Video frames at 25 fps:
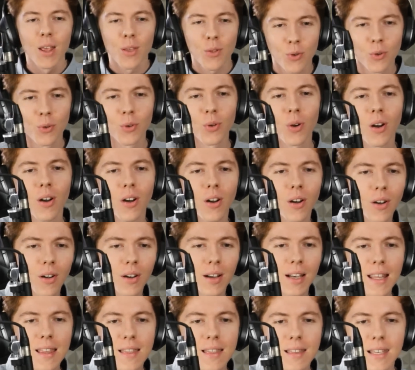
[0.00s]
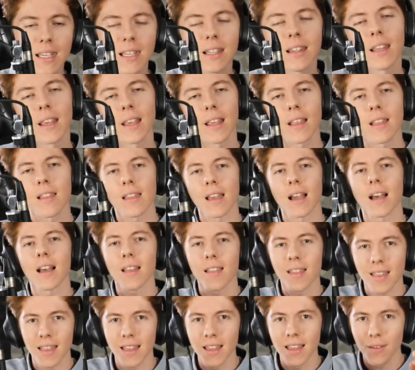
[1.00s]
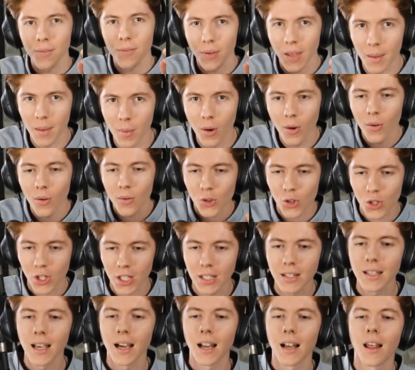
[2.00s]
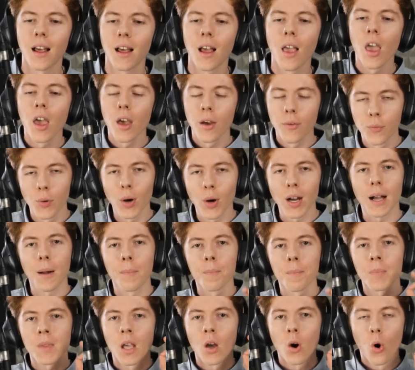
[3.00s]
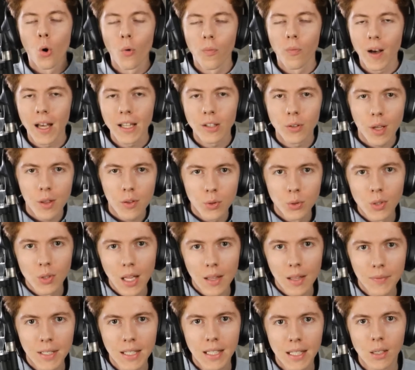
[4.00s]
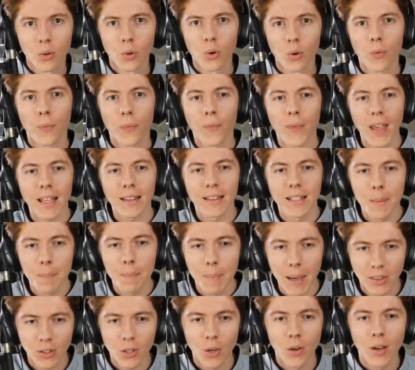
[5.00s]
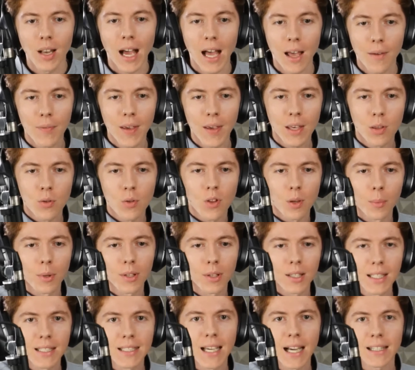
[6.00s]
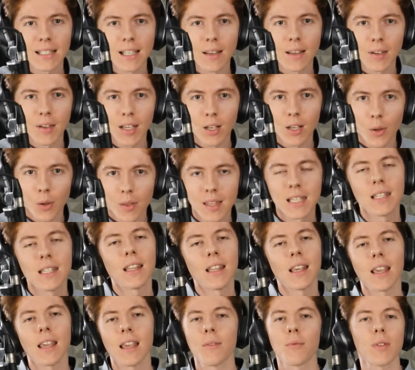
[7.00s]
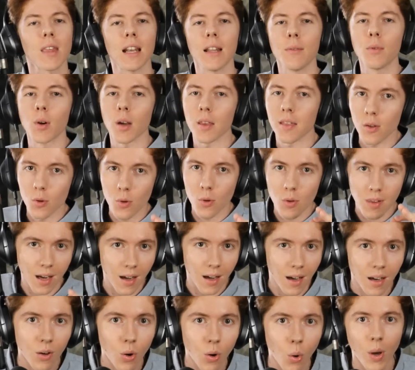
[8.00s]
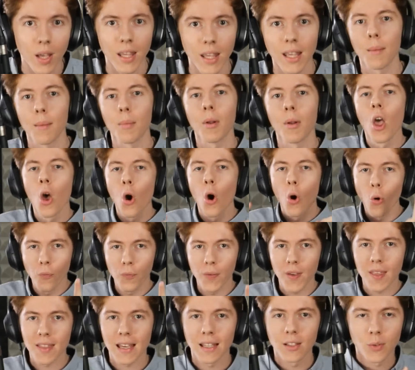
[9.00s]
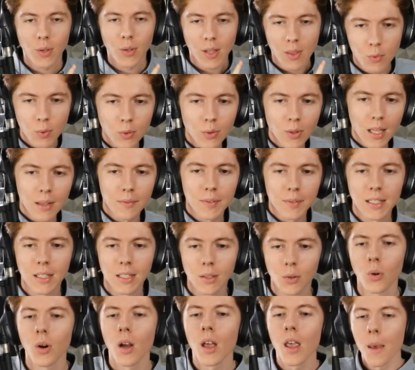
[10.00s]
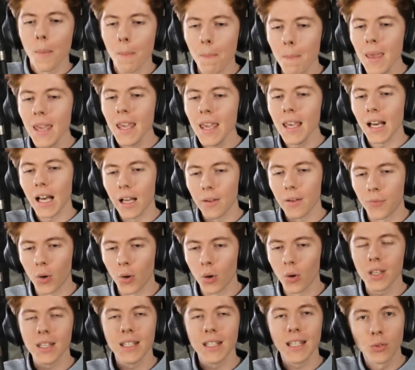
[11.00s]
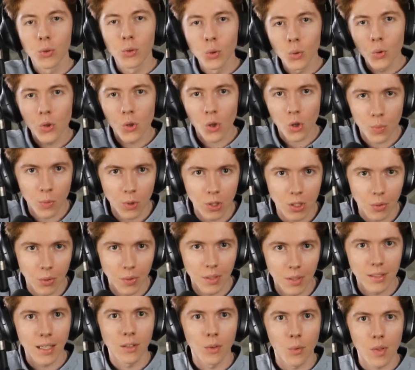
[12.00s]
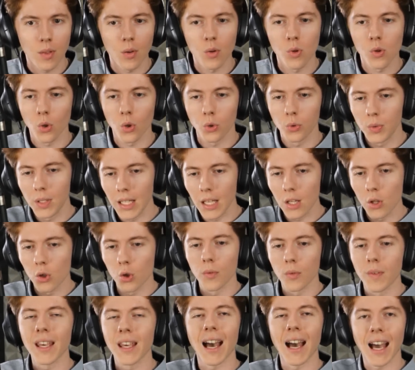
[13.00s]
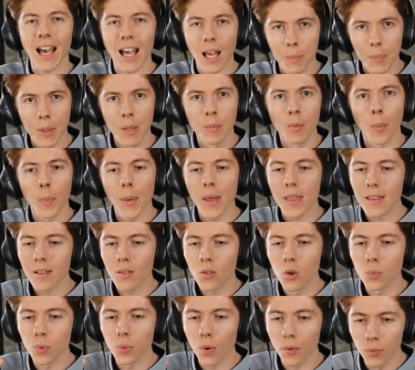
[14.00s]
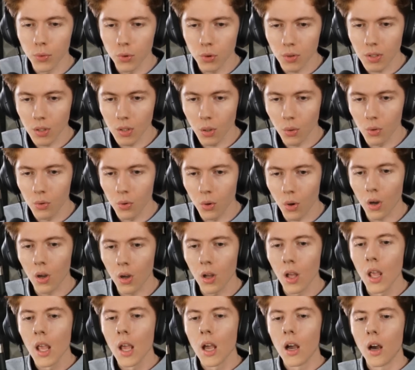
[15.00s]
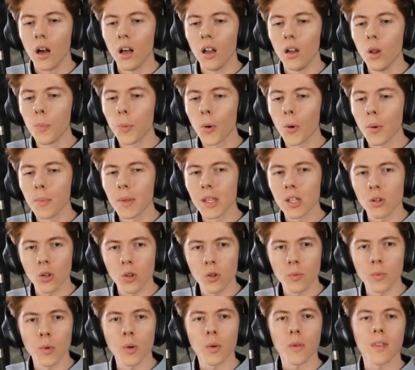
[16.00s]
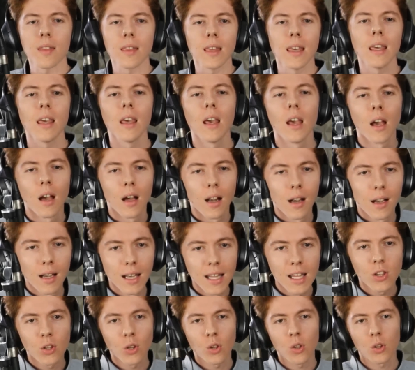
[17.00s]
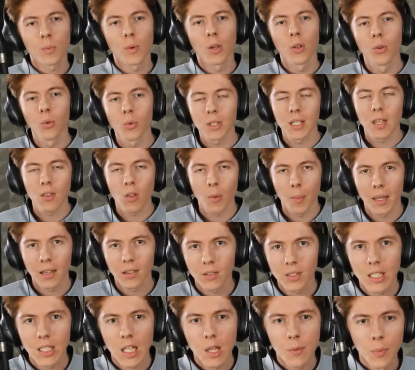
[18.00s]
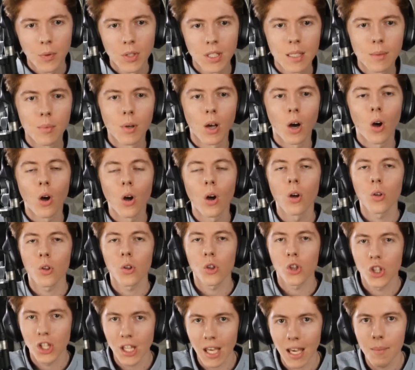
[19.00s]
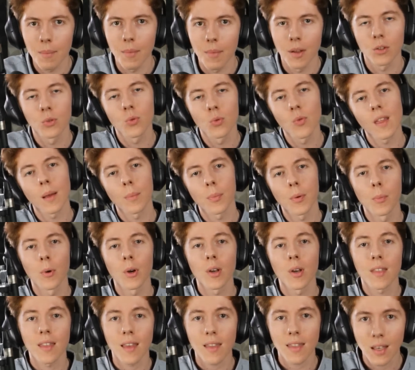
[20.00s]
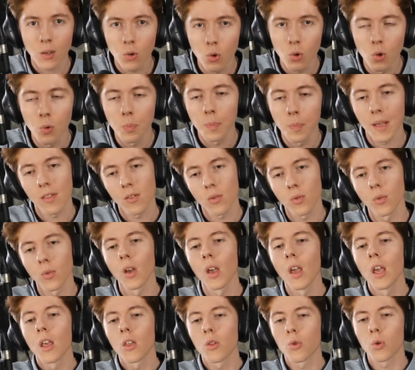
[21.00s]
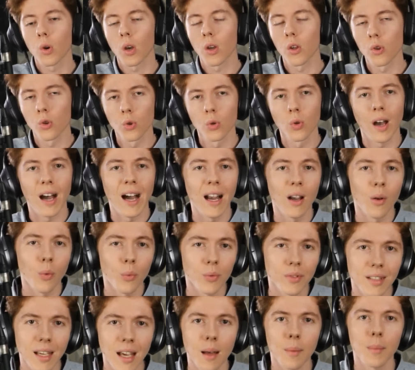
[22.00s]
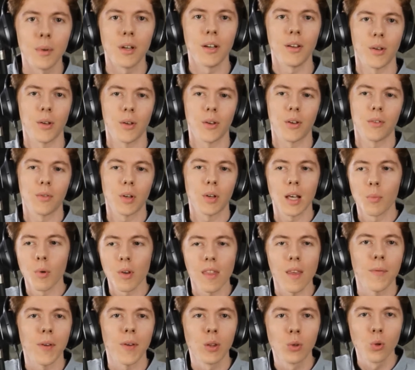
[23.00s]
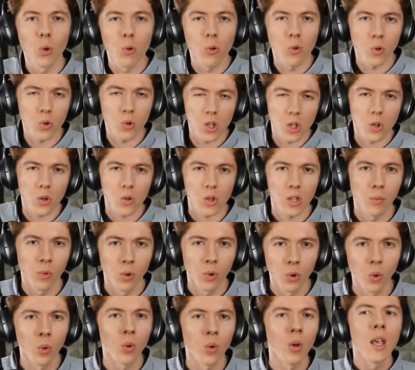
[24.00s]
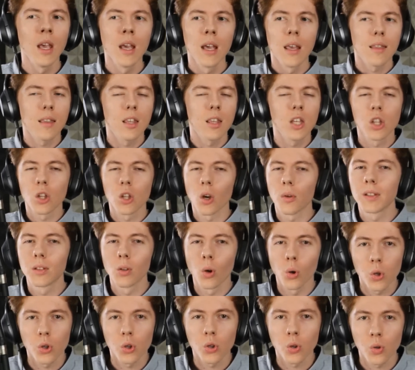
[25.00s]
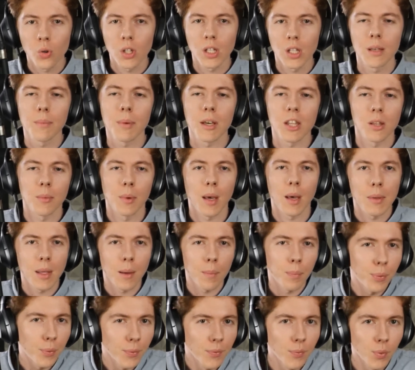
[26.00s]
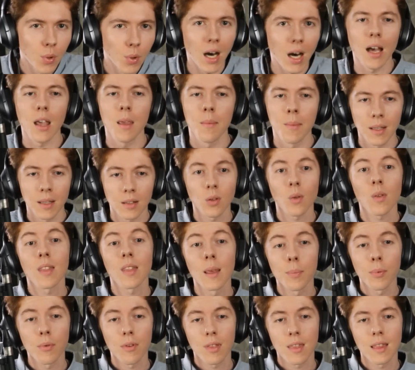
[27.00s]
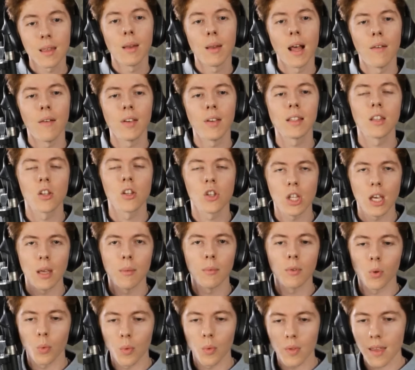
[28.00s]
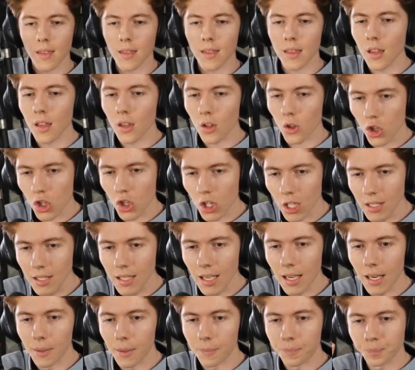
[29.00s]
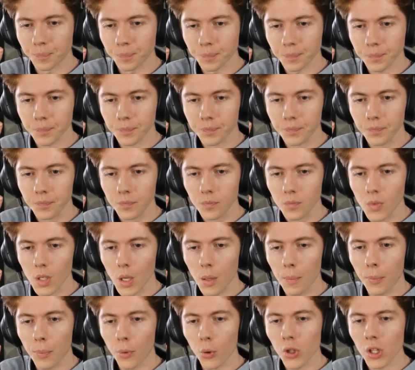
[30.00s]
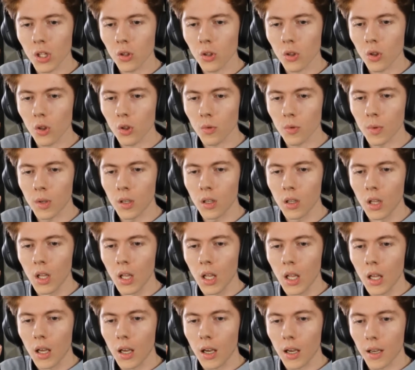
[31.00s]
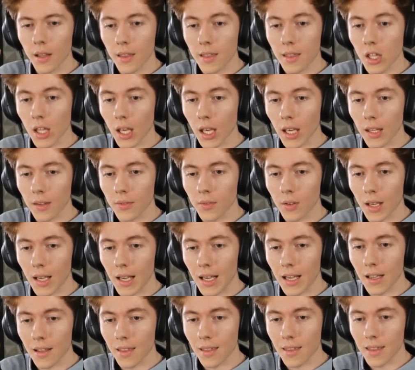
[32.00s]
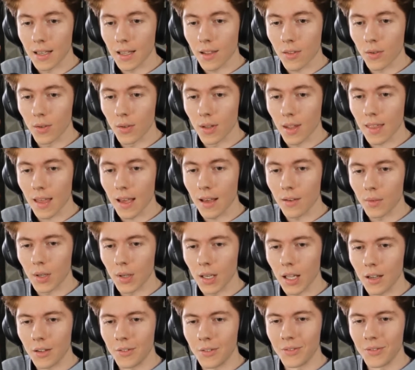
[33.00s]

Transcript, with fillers: sur euh, les skins et ça c'est vraiment génial. Voilà, on va dans la suite de la vidéo faire des battles avec justement des cartes avec leur skin et vous allez voir c'est juste incroyable. On fait ça dans la suite de la vidéo. Mais avant, il y a d'autres changements qui ont été annoncés aujourd'hui et je vais rapidement passer dessus pour vous tenir au courant. Euh, le premier changement c'est les changements de nom qui sont maintenant disponibles en gemmes. tout simplement et ça c'est cool parce que sur un jeu à long terme, euh, voilà moi ça fait deux ans que j'ai changé mon nom. Si j'ai envie de rechanger, bah, j'aimerais bien pouvoir et maintenant c'est possible avec des gemmes donc ça c'est génial. Prochain changement, euh, si j'arrive à sélectionner ça, voilà,